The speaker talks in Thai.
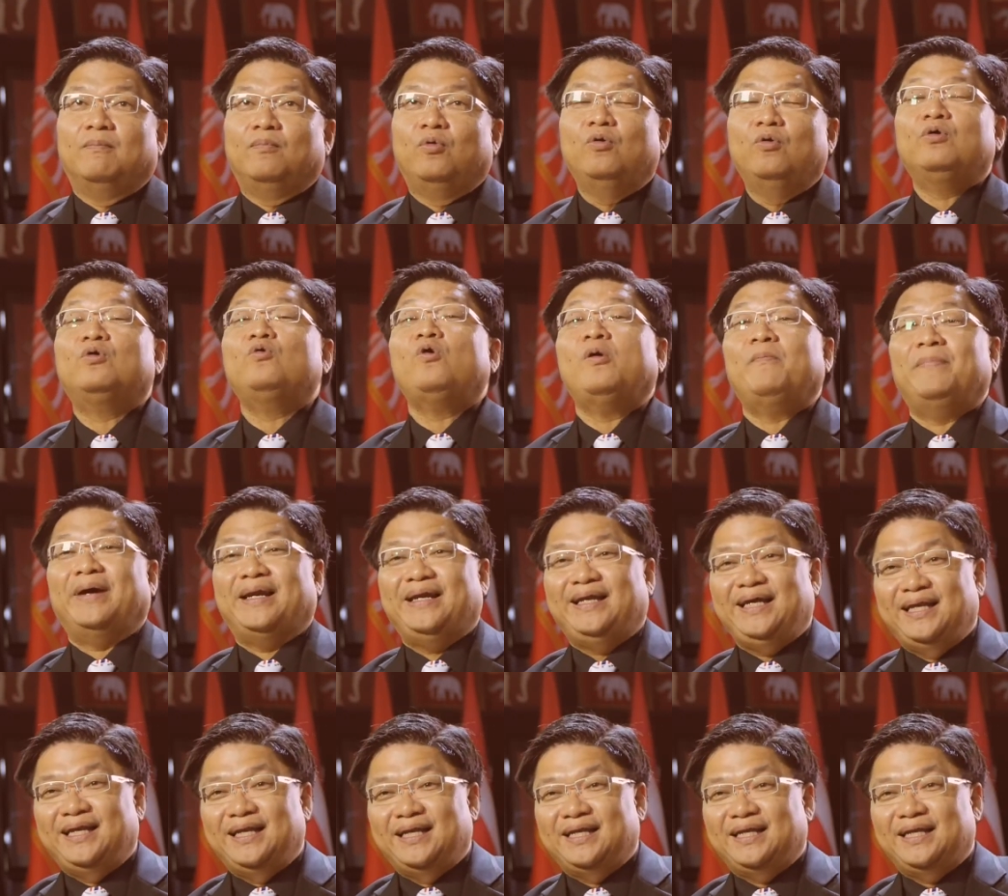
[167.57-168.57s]
ผู้ร่วมแผ่น
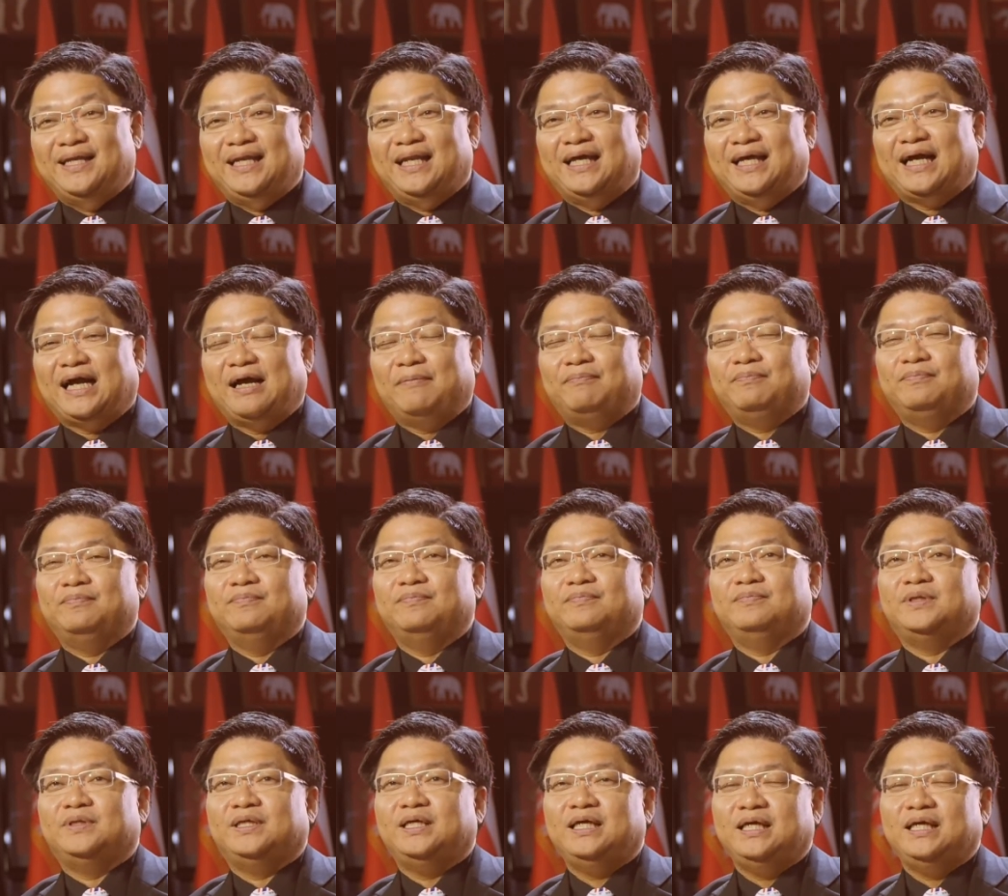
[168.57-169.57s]
ดินนะครับ
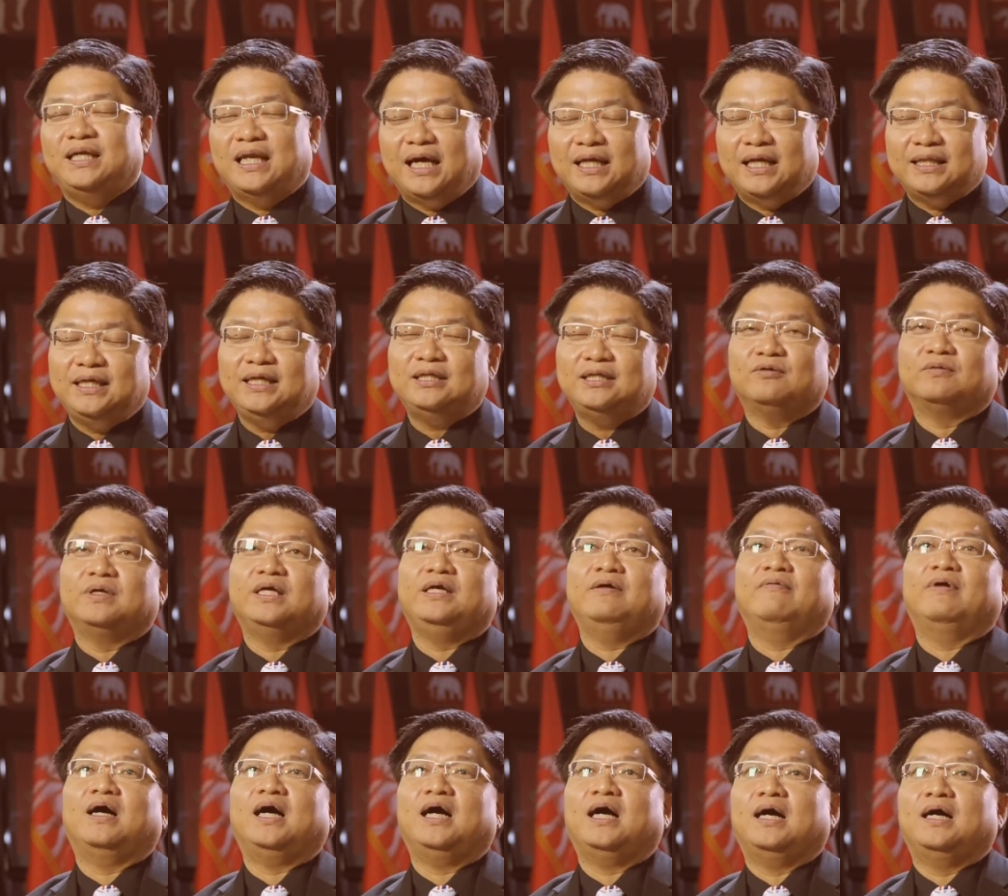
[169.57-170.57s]
ที่ณที่ตรงนี้
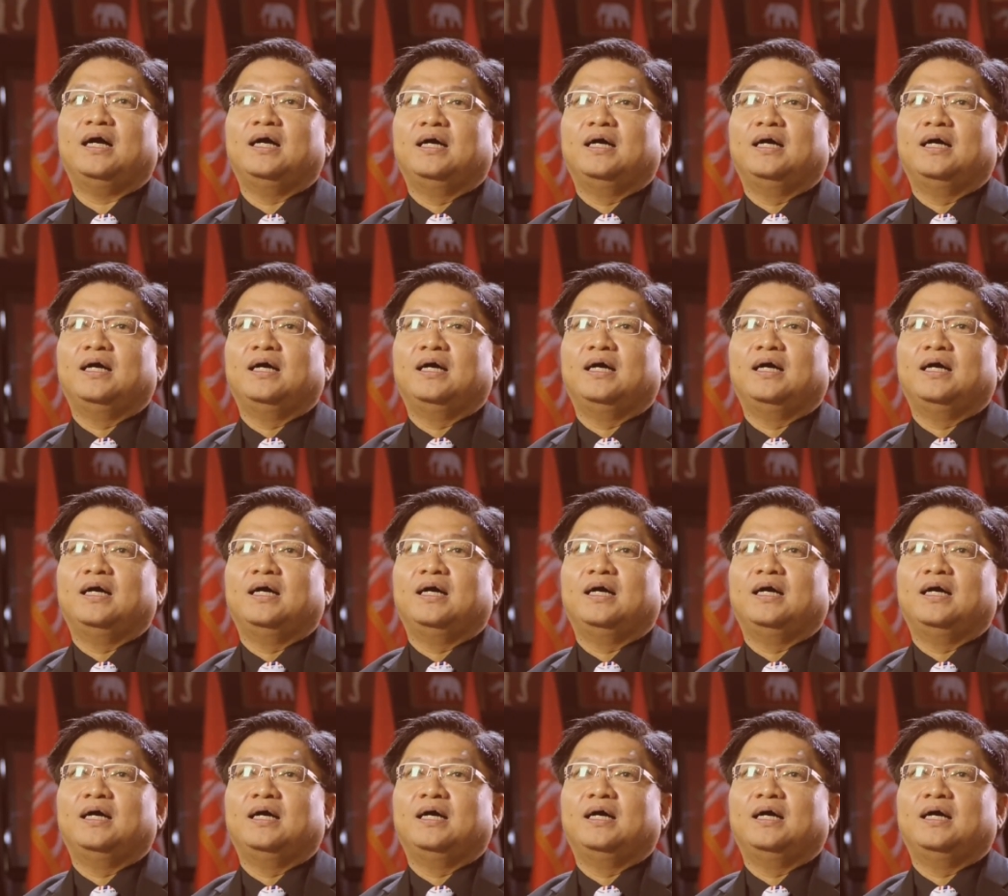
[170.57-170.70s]
ว่า